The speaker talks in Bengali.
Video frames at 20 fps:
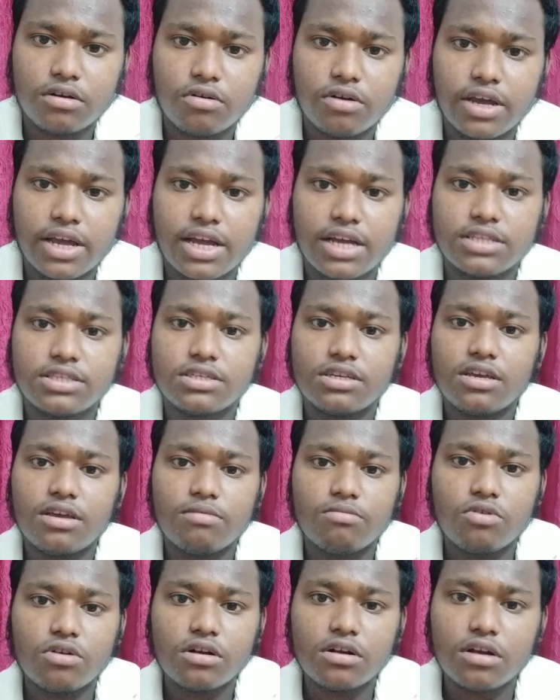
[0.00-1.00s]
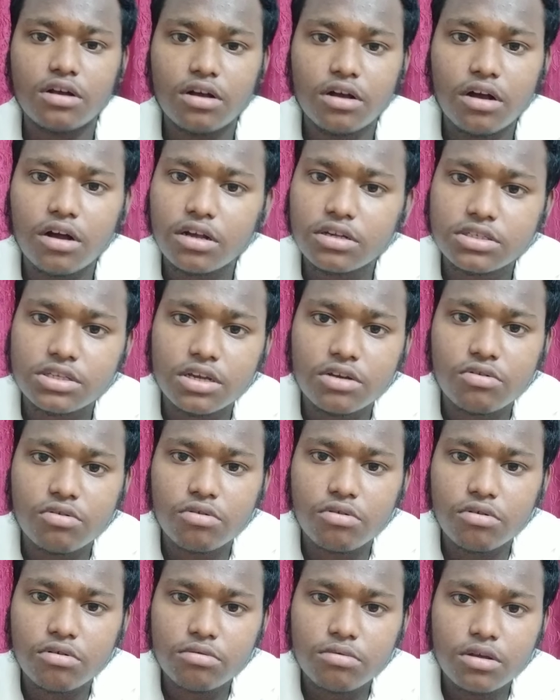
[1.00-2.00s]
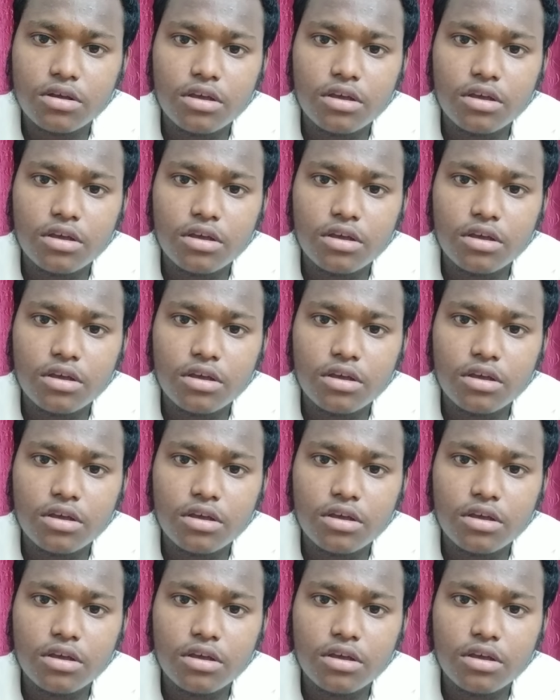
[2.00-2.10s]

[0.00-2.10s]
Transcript: হয়ে গেছে এবং সেগুলো